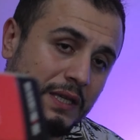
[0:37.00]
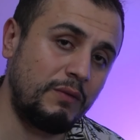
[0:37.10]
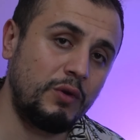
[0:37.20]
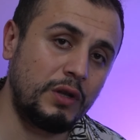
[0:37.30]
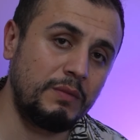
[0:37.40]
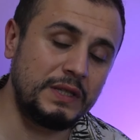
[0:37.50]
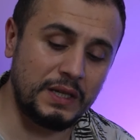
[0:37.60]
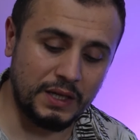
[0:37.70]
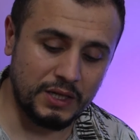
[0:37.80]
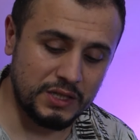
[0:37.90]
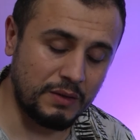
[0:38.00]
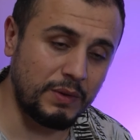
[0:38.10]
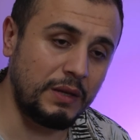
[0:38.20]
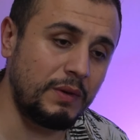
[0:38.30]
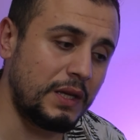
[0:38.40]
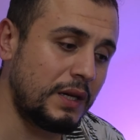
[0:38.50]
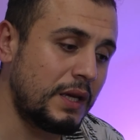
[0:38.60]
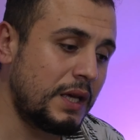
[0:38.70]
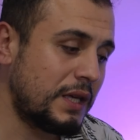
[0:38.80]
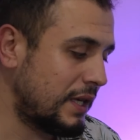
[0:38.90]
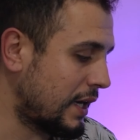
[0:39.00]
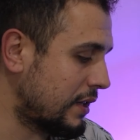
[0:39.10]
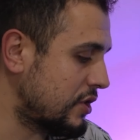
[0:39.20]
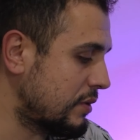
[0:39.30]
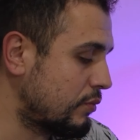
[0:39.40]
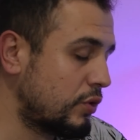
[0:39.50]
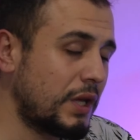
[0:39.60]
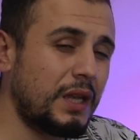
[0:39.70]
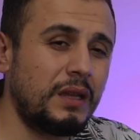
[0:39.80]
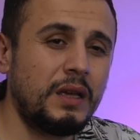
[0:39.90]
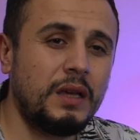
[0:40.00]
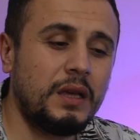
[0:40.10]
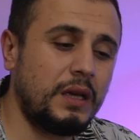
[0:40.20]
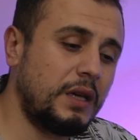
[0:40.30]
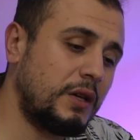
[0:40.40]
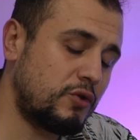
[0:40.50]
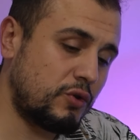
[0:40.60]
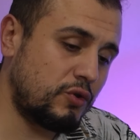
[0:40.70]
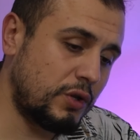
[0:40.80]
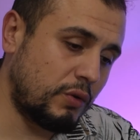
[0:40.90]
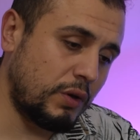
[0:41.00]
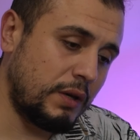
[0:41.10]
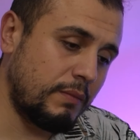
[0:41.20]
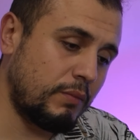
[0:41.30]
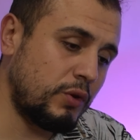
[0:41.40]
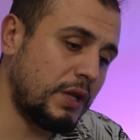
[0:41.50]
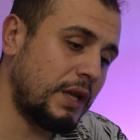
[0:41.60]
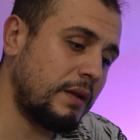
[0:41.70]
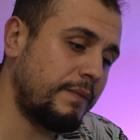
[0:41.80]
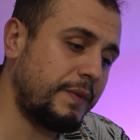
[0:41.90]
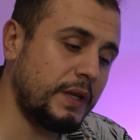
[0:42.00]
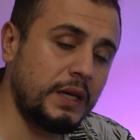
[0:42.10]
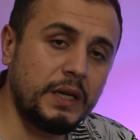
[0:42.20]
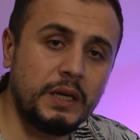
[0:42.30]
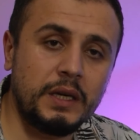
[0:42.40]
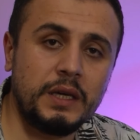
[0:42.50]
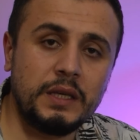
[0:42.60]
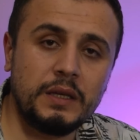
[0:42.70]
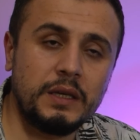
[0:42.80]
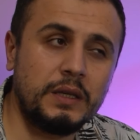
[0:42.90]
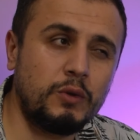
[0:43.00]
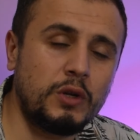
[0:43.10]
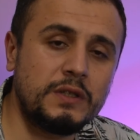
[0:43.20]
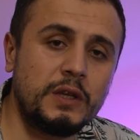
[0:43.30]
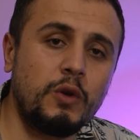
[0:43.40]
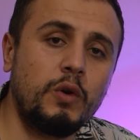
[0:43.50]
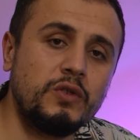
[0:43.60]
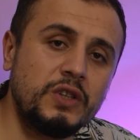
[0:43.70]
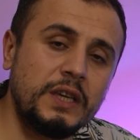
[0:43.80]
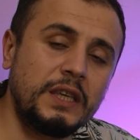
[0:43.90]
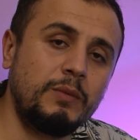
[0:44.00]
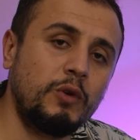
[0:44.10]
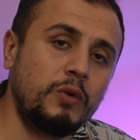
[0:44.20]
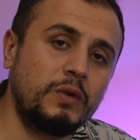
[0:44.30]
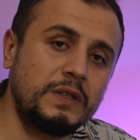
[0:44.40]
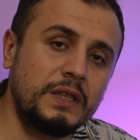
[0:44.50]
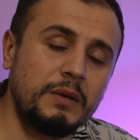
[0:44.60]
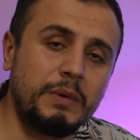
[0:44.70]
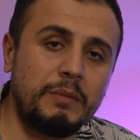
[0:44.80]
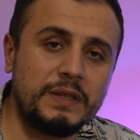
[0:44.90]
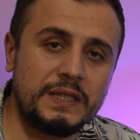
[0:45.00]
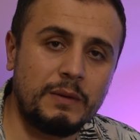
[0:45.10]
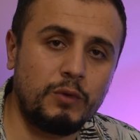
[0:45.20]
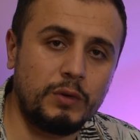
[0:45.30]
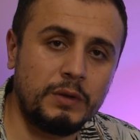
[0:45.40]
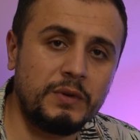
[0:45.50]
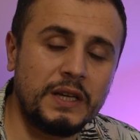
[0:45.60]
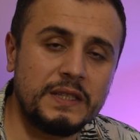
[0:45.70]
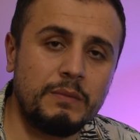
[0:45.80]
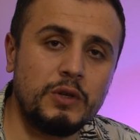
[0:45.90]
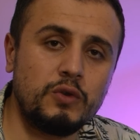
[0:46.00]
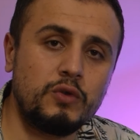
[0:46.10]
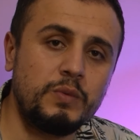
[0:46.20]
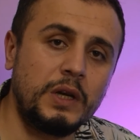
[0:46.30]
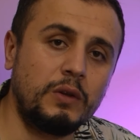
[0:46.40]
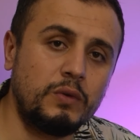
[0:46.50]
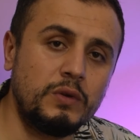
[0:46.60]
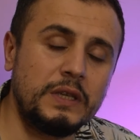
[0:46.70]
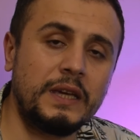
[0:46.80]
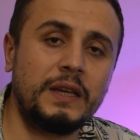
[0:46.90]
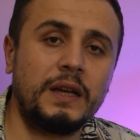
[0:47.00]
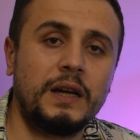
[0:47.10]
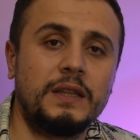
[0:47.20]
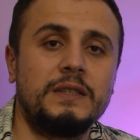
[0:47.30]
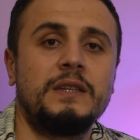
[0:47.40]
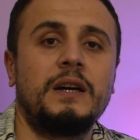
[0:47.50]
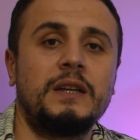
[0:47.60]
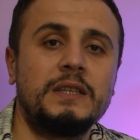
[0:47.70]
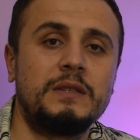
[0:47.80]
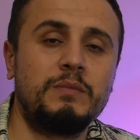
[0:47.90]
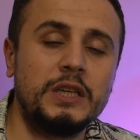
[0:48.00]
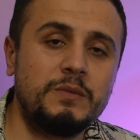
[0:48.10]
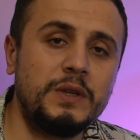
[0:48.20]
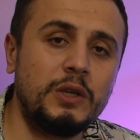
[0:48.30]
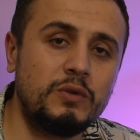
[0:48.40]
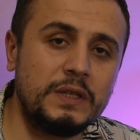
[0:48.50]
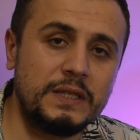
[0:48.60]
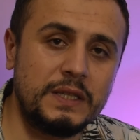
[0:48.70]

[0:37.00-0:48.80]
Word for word: eski videolarımı izleyen arkadaşlar beni bilir. Yaklaşık bundan e, şunu şuraya koyayım. Bundan e, 4 sene önce 2019 yılında ben bir sistem topladım. Ryzen 5 3600, ekran kartı ise RX 5700